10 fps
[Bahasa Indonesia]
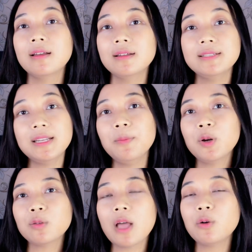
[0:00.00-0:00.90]
Jadi
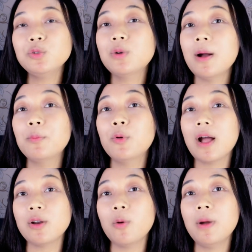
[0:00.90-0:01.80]
menurut aku juga
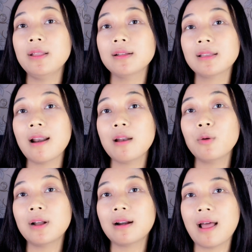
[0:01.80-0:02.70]
bukan obat yang terlalu
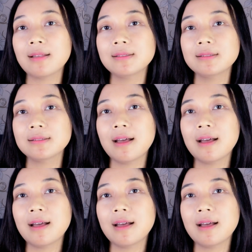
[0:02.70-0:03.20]
keras,